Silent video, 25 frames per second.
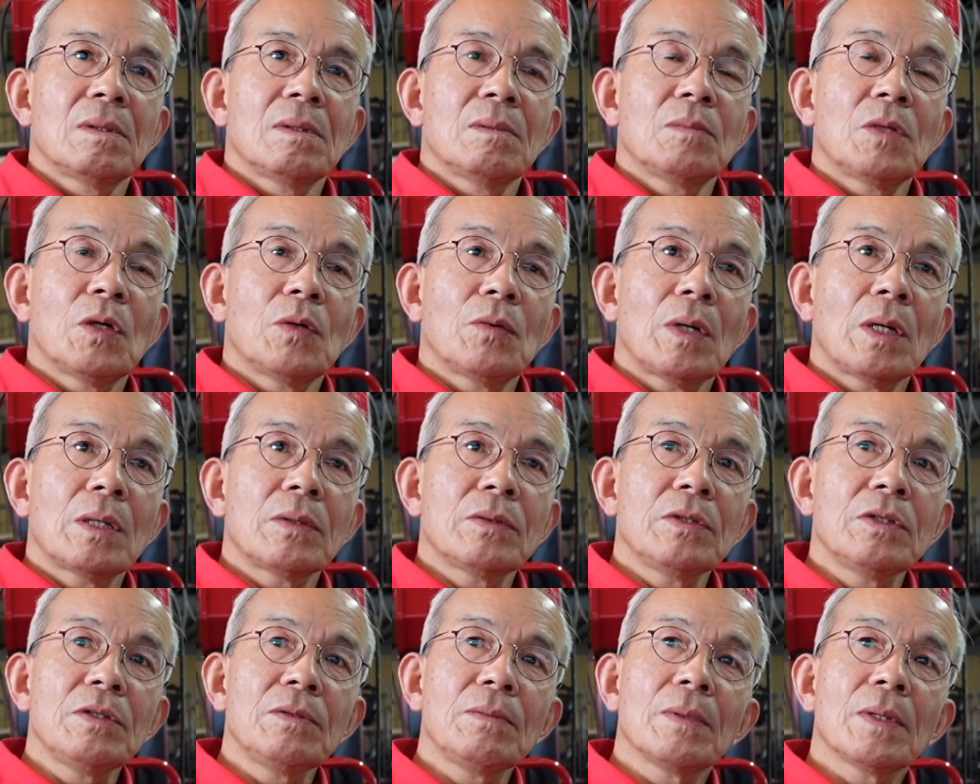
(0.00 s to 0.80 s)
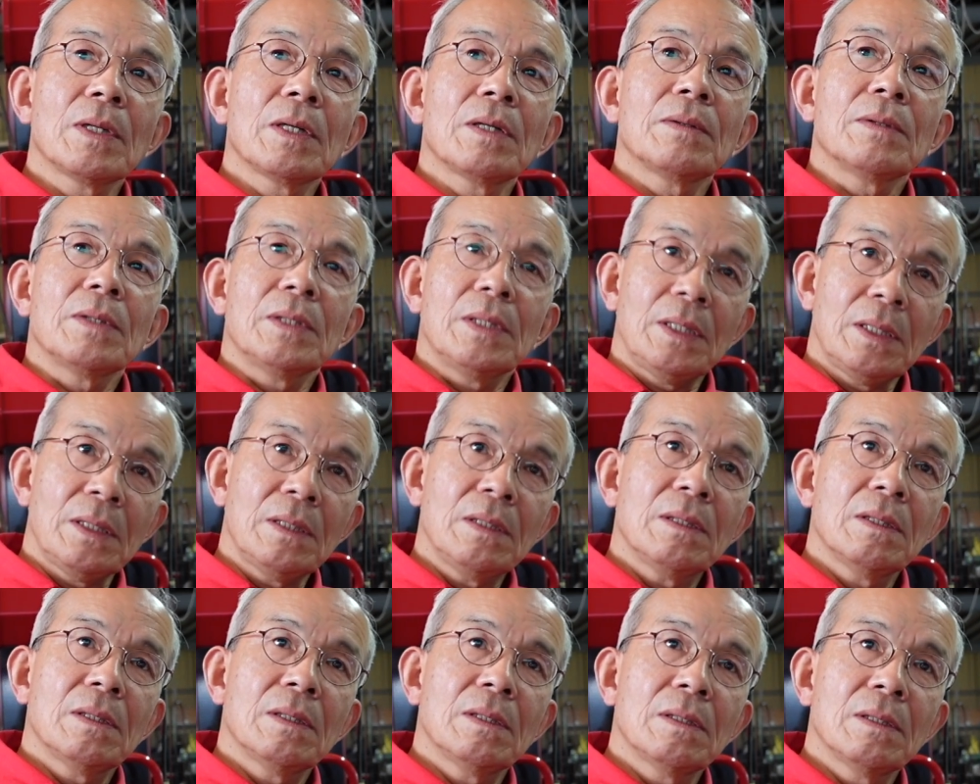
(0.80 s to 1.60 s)
まあ、悪い場合は
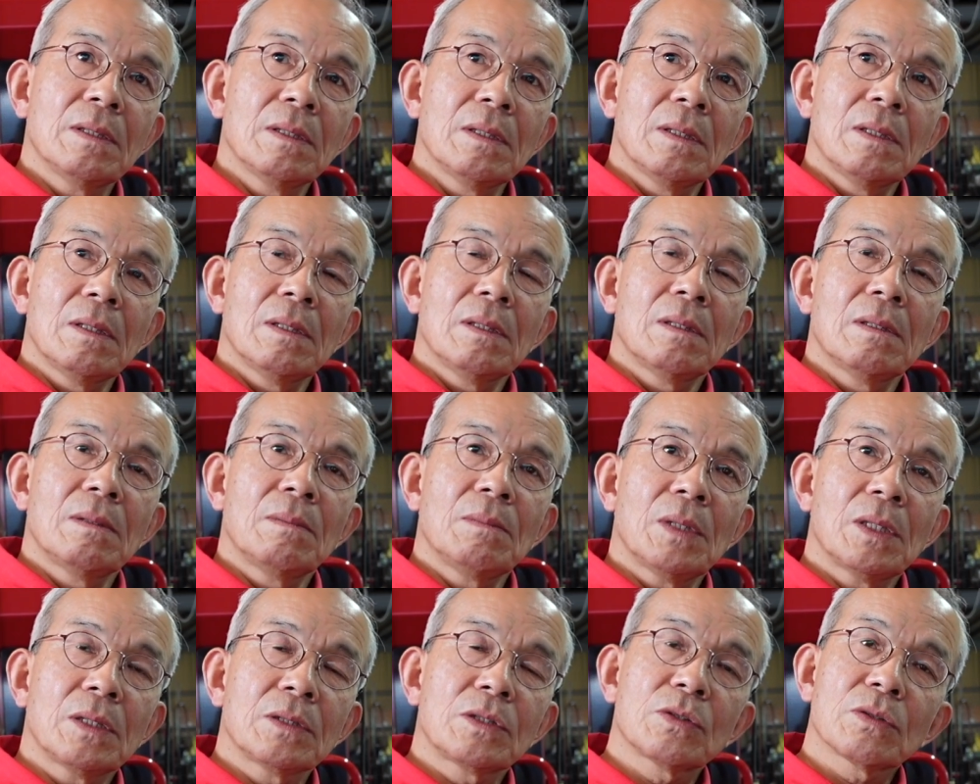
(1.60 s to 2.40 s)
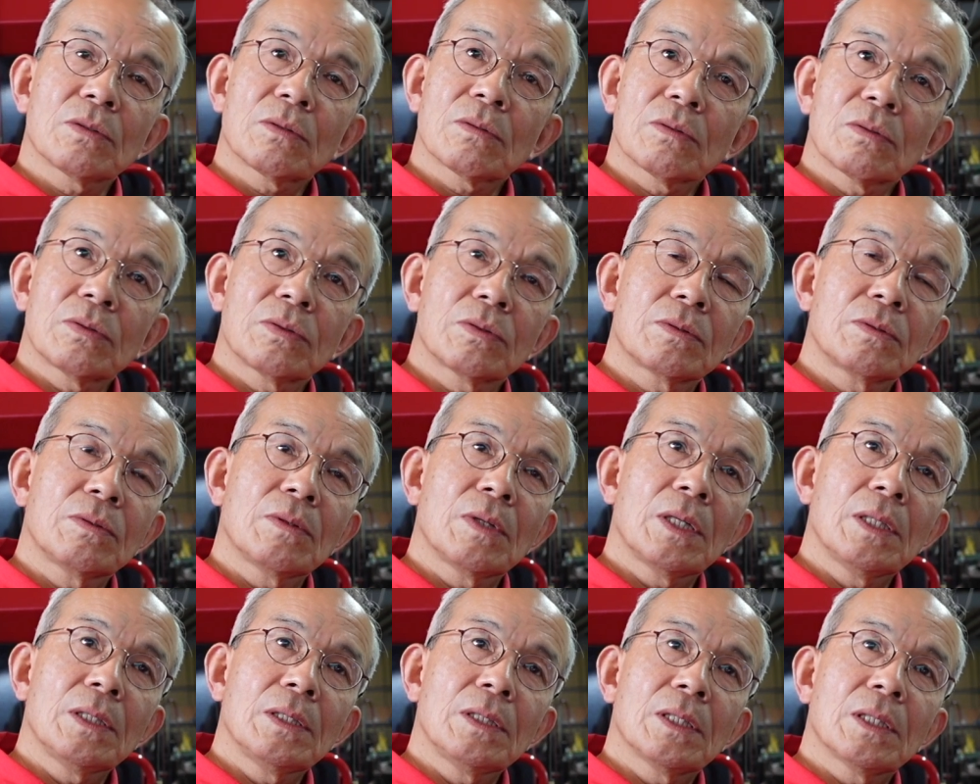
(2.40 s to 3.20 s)
ね、まあ、ちょっと不
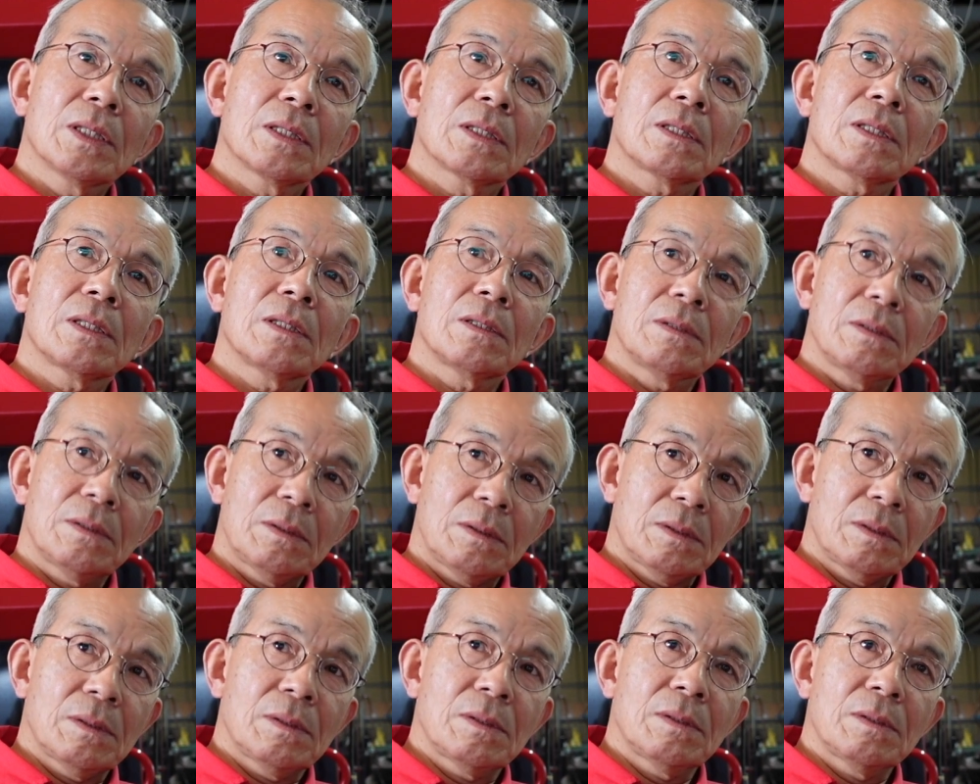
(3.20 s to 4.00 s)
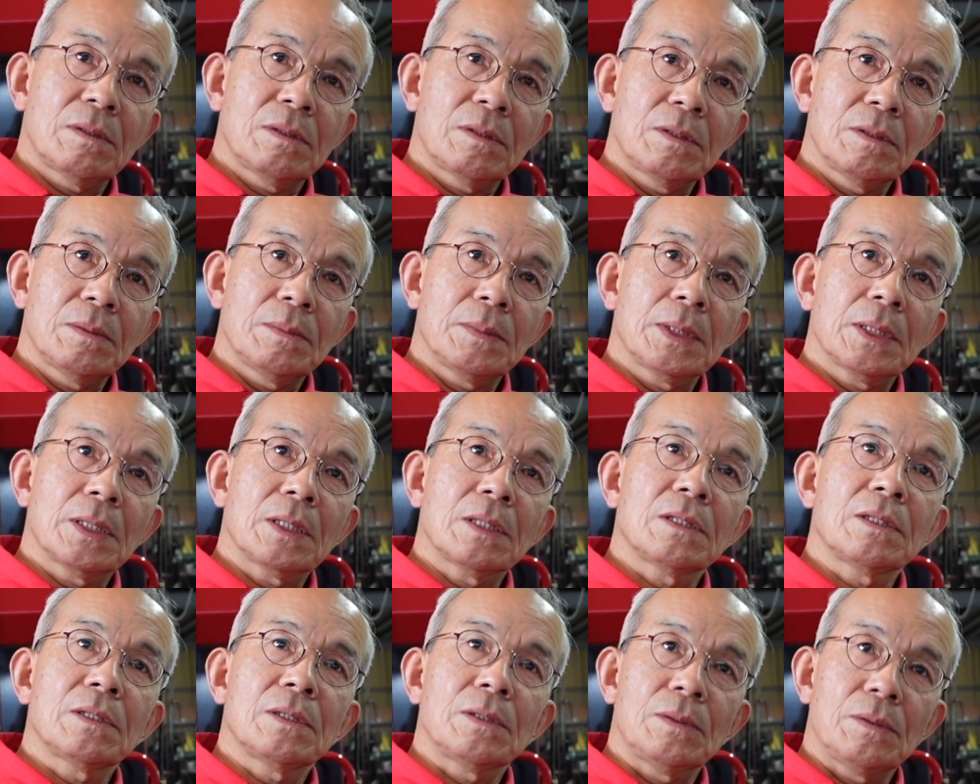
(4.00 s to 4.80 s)
具合になってるっていう車
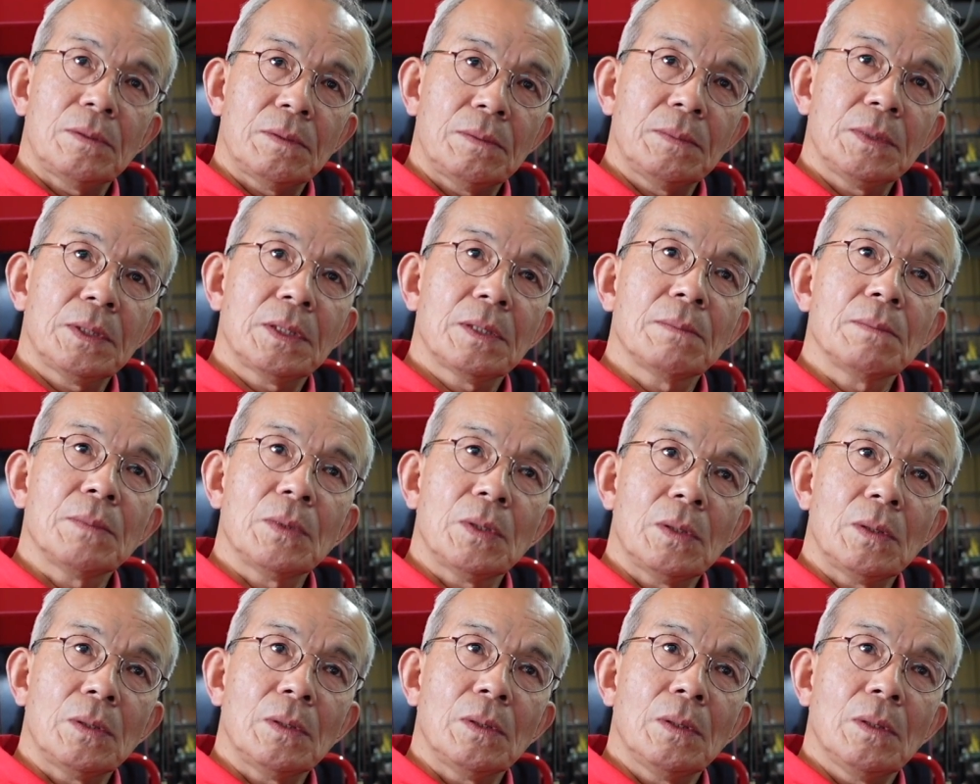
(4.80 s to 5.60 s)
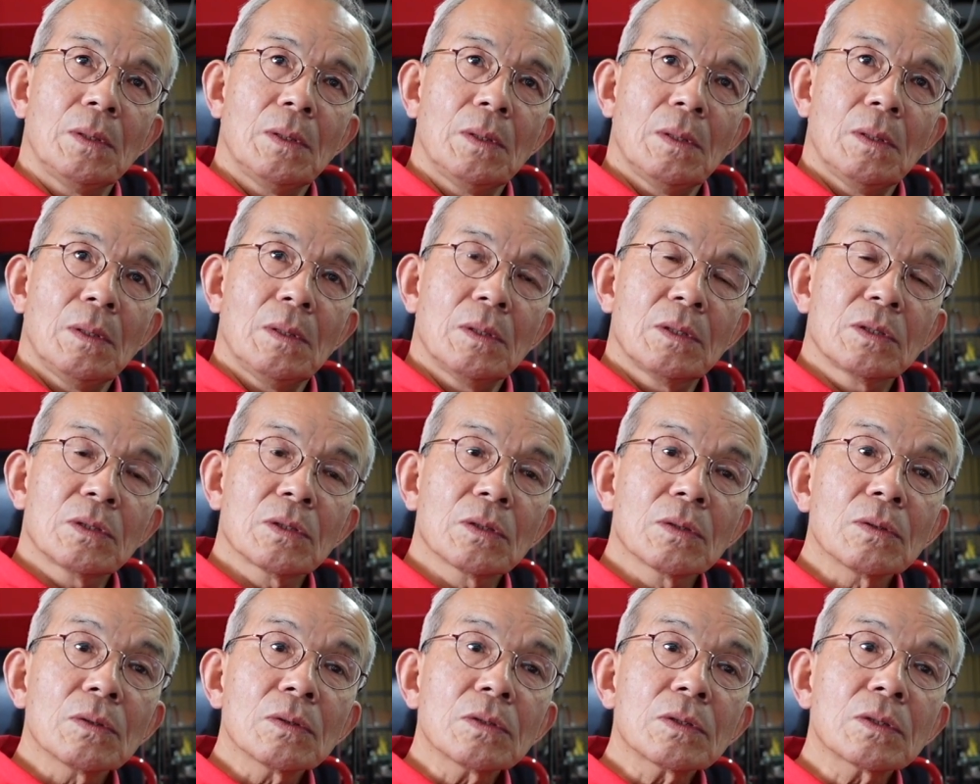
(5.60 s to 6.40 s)
たちを見ても、
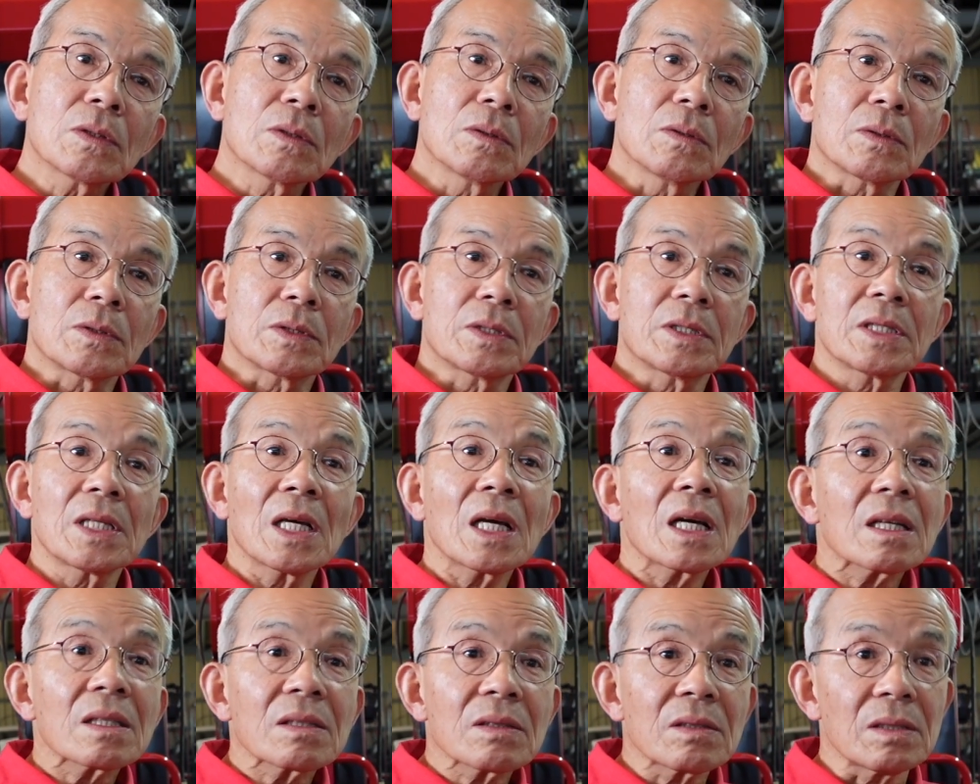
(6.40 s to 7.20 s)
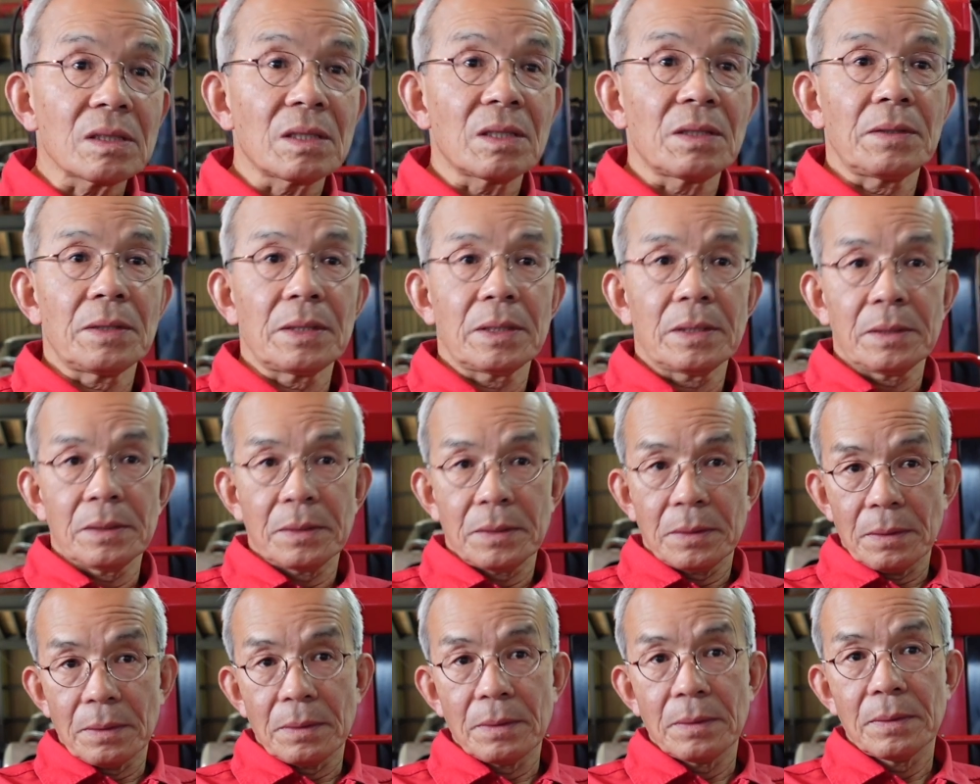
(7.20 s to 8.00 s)
その人の癖がついてるわけで
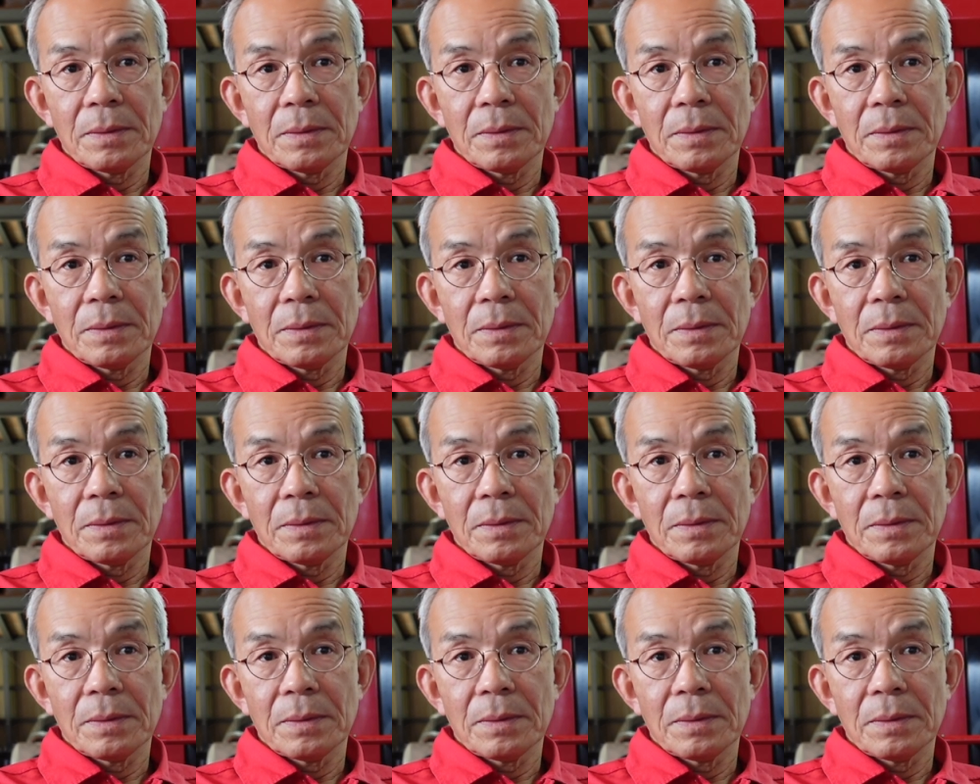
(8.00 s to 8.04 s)
すよ。